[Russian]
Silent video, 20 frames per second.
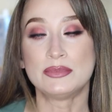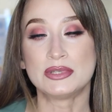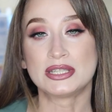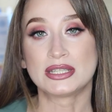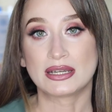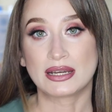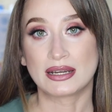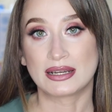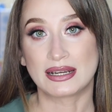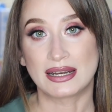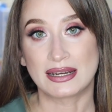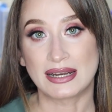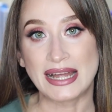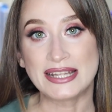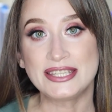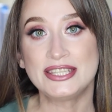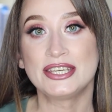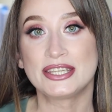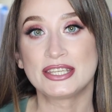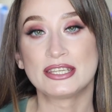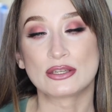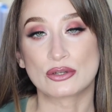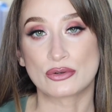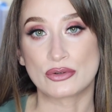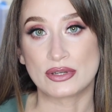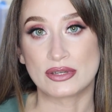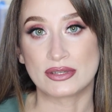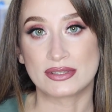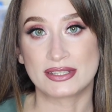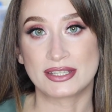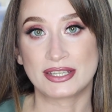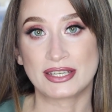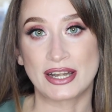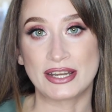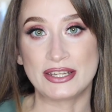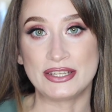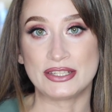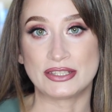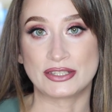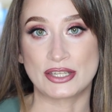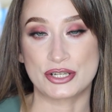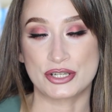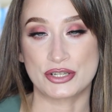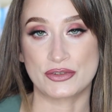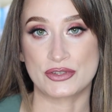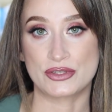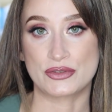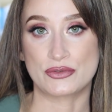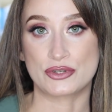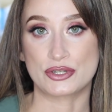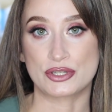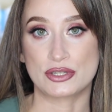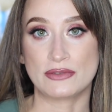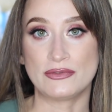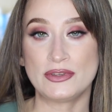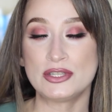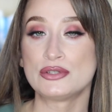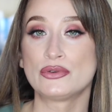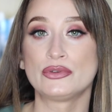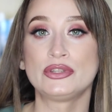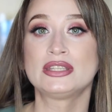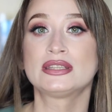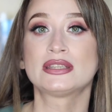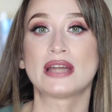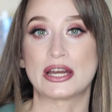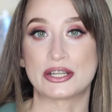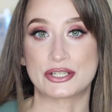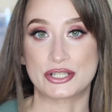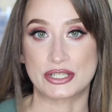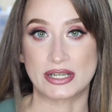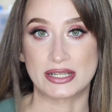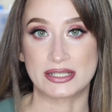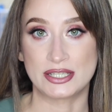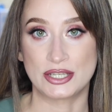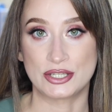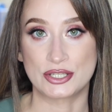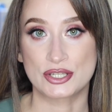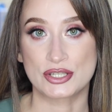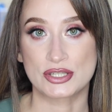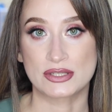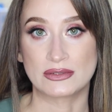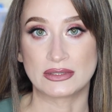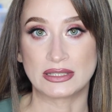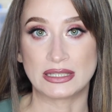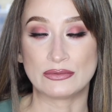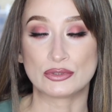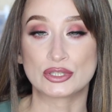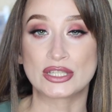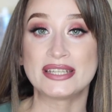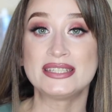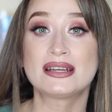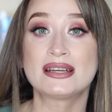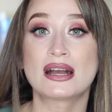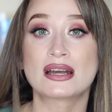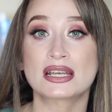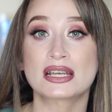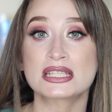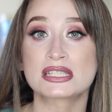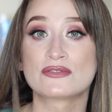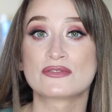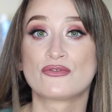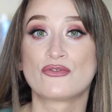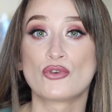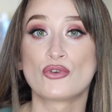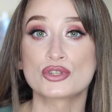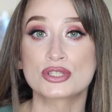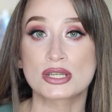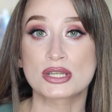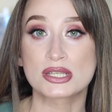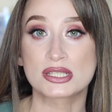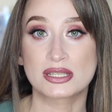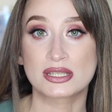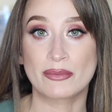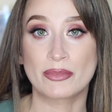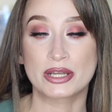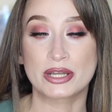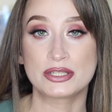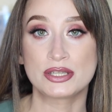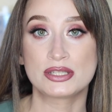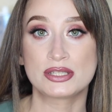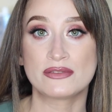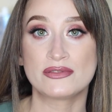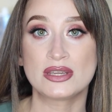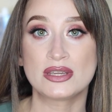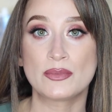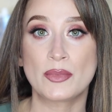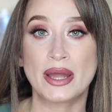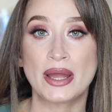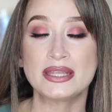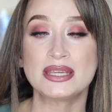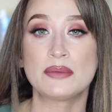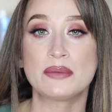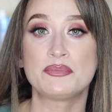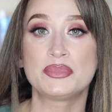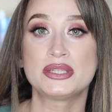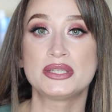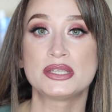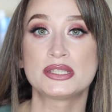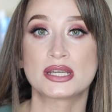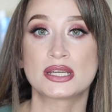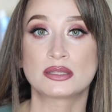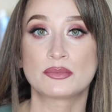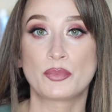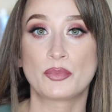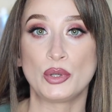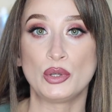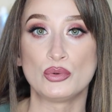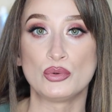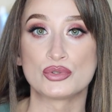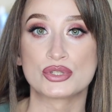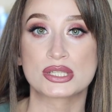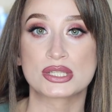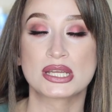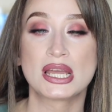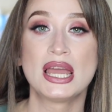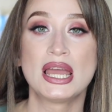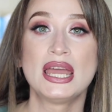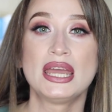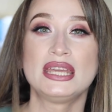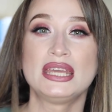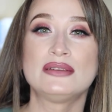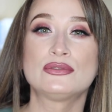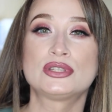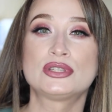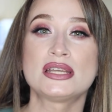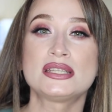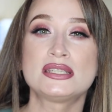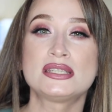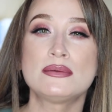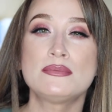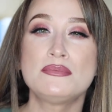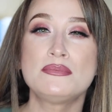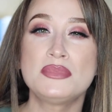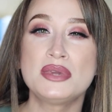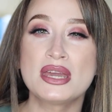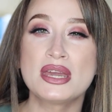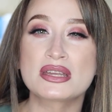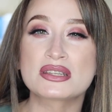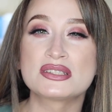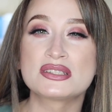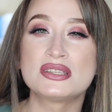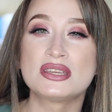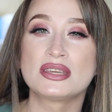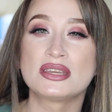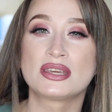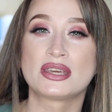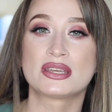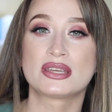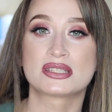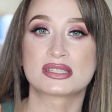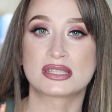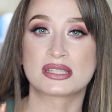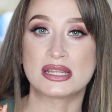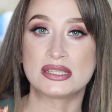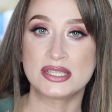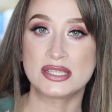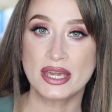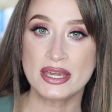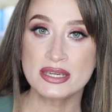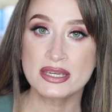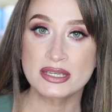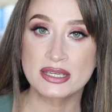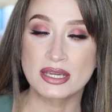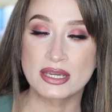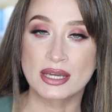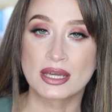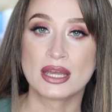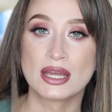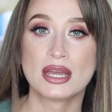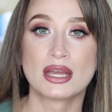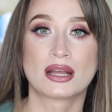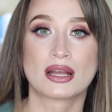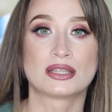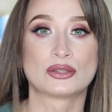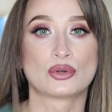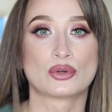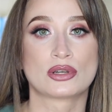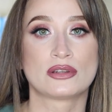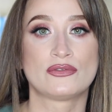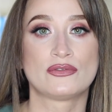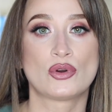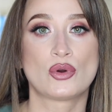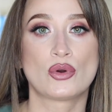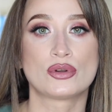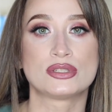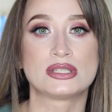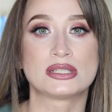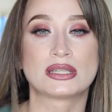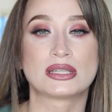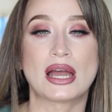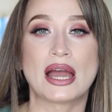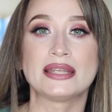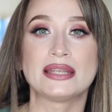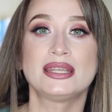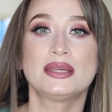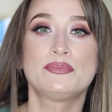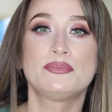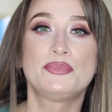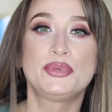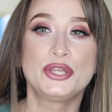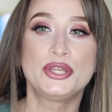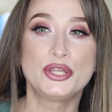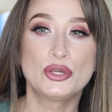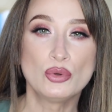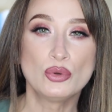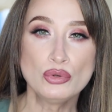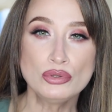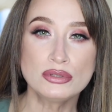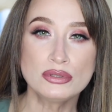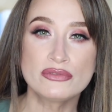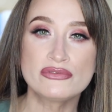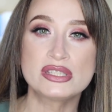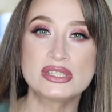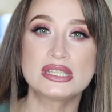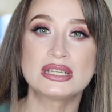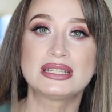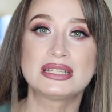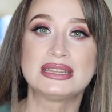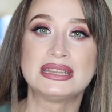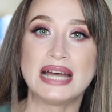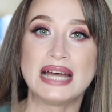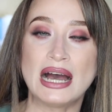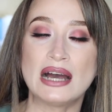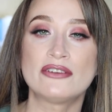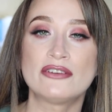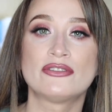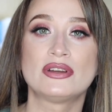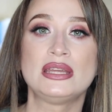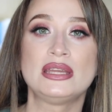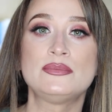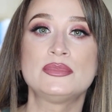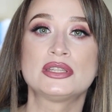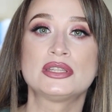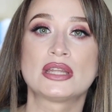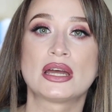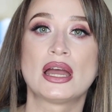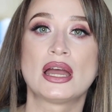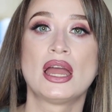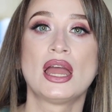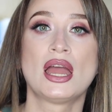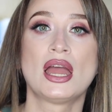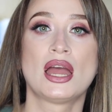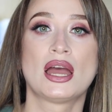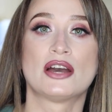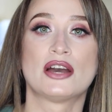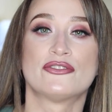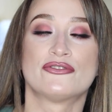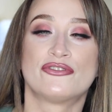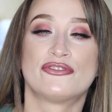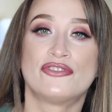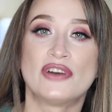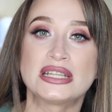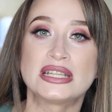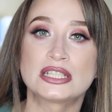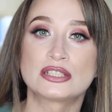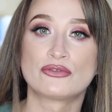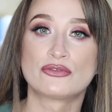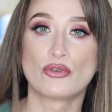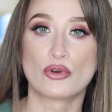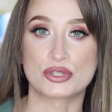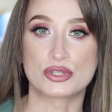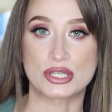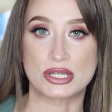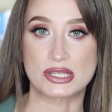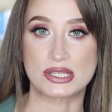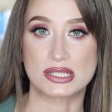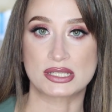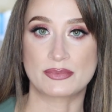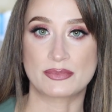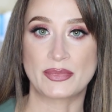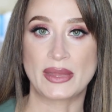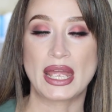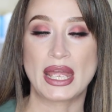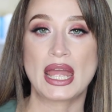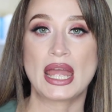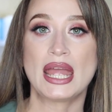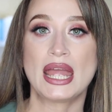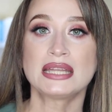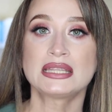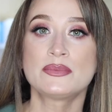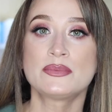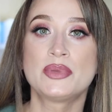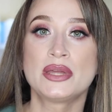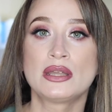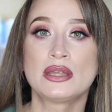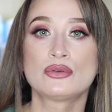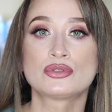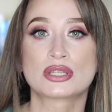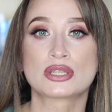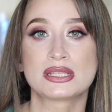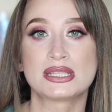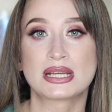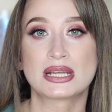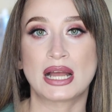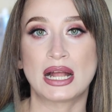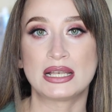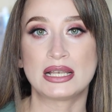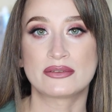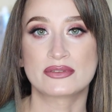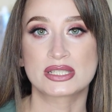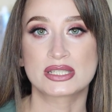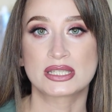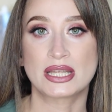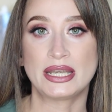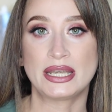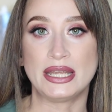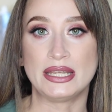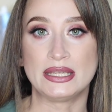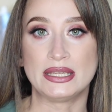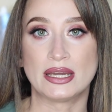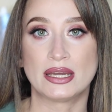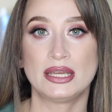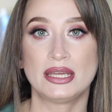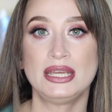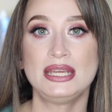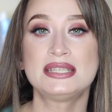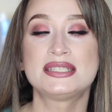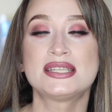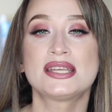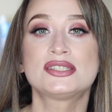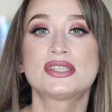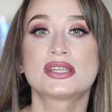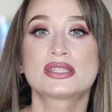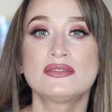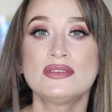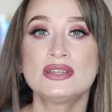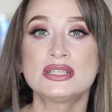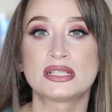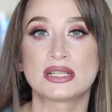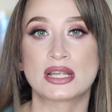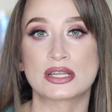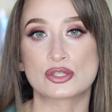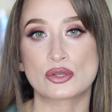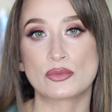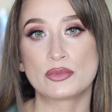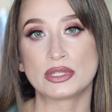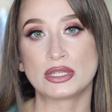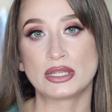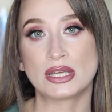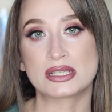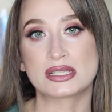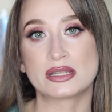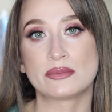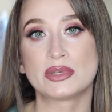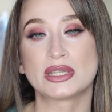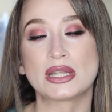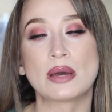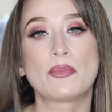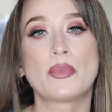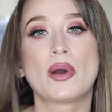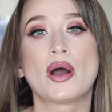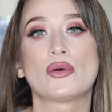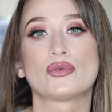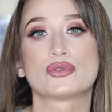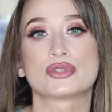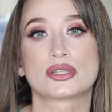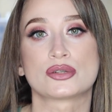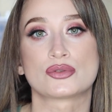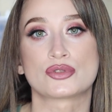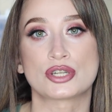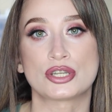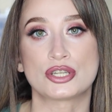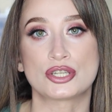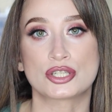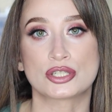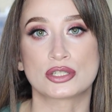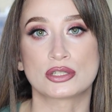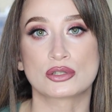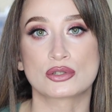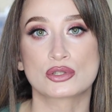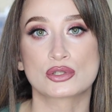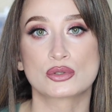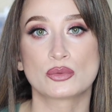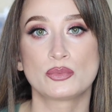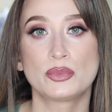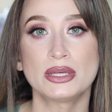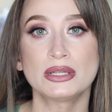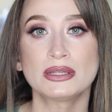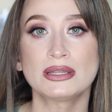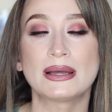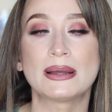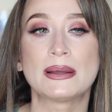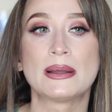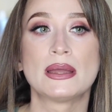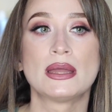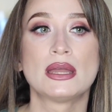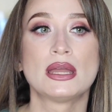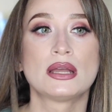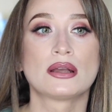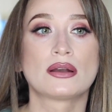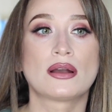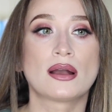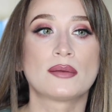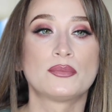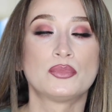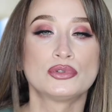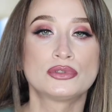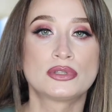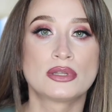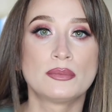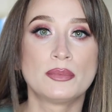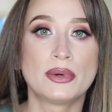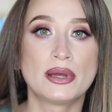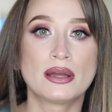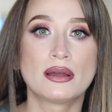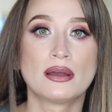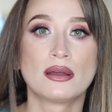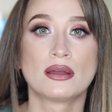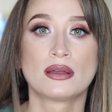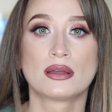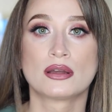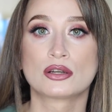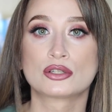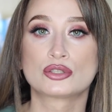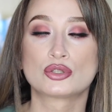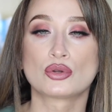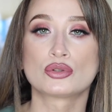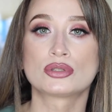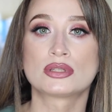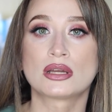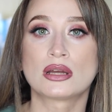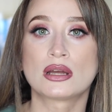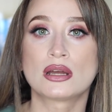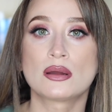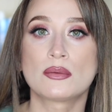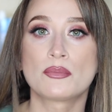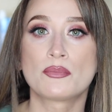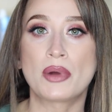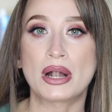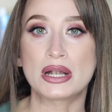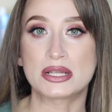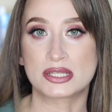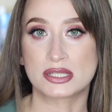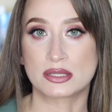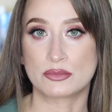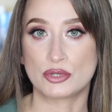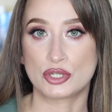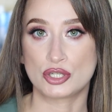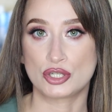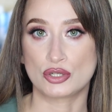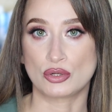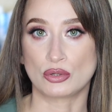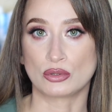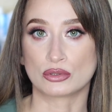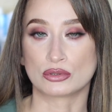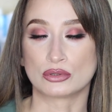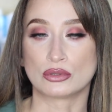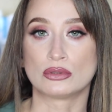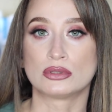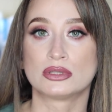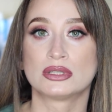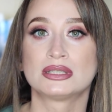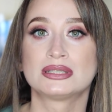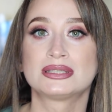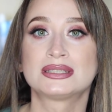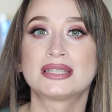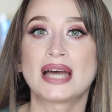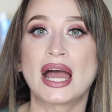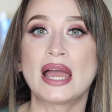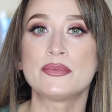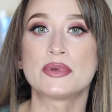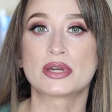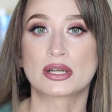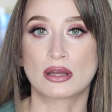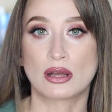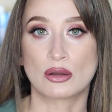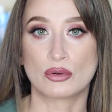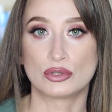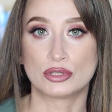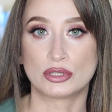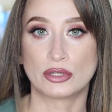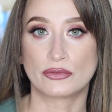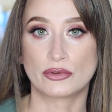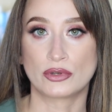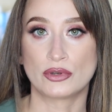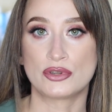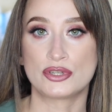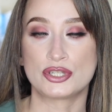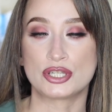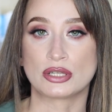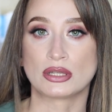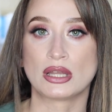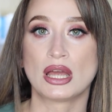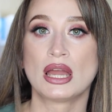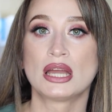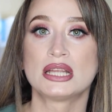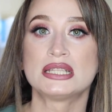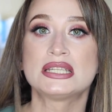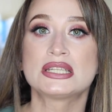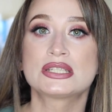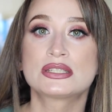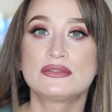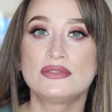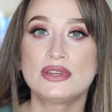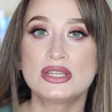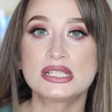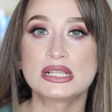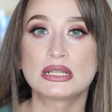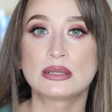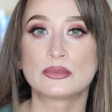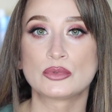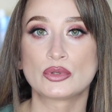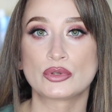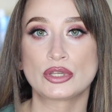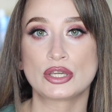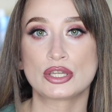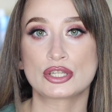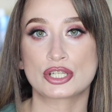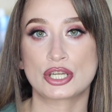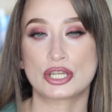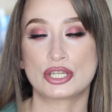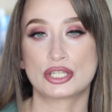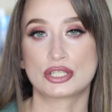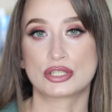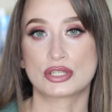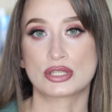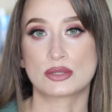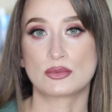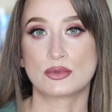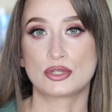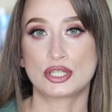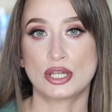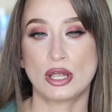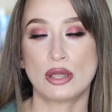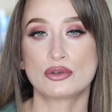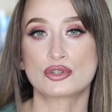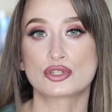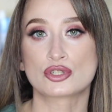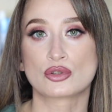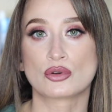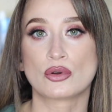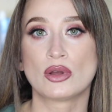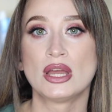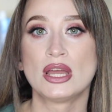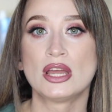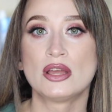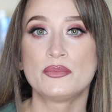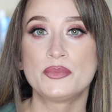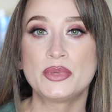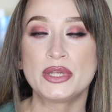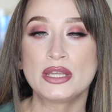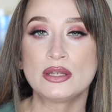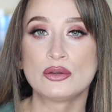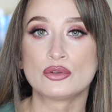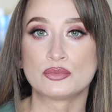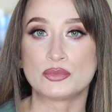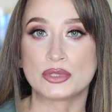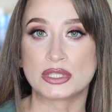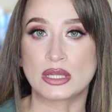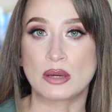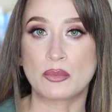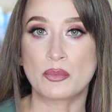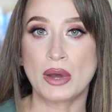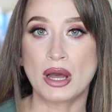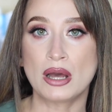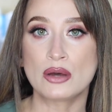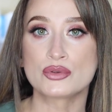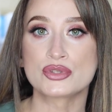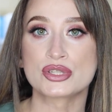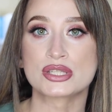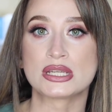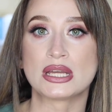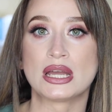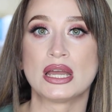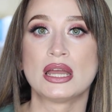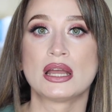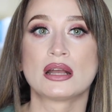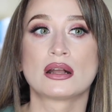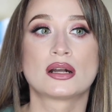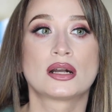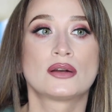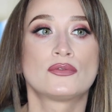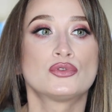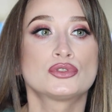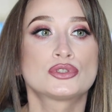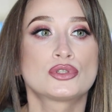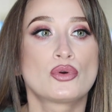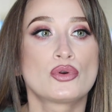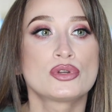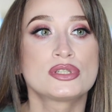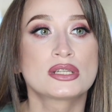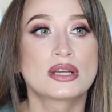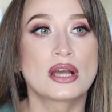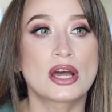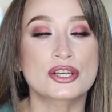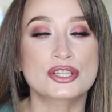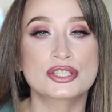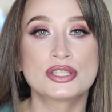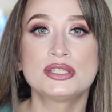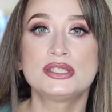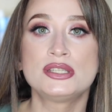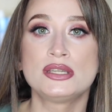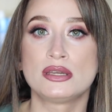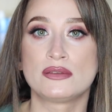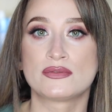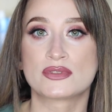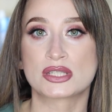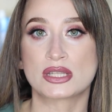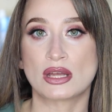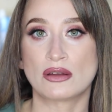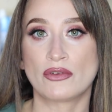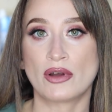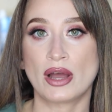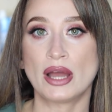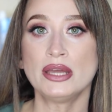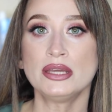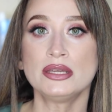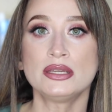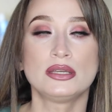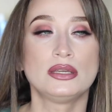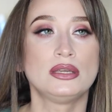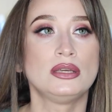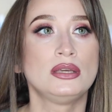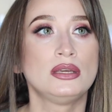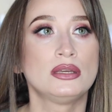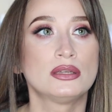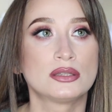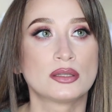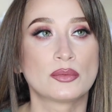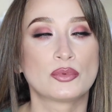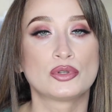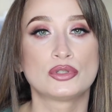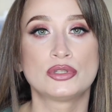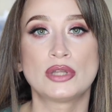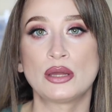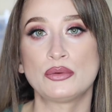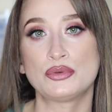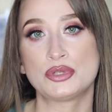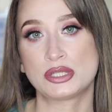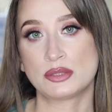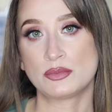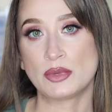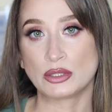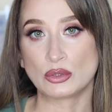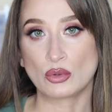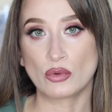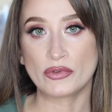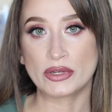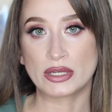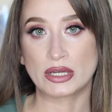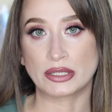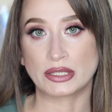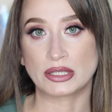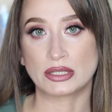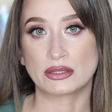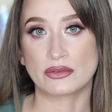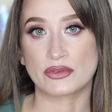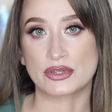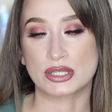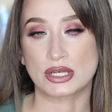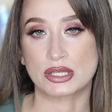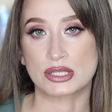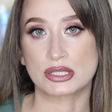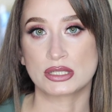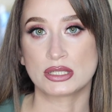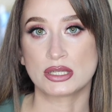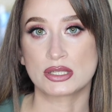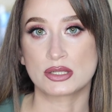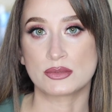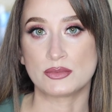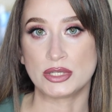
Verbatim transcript: Именно они герои и героини нашего сегодняшнего видео, не наши отечественные. Вот они как раз в возрасте, обратите внимание, 50+. И вот эти мерзенькие статейки, которые выходят, они бьют всегда именно в этот возраст. Это период радикального старения. И здесь действительно, особенно если менопауза у женщины наступила, как будто бы кто-то пальцами щелкнул, таймер какой-то включил. Действительно, многие женщины замечают, что период менопаузы вот хоть каждый день вставай и наблюдай у себя новые какие-то возрастные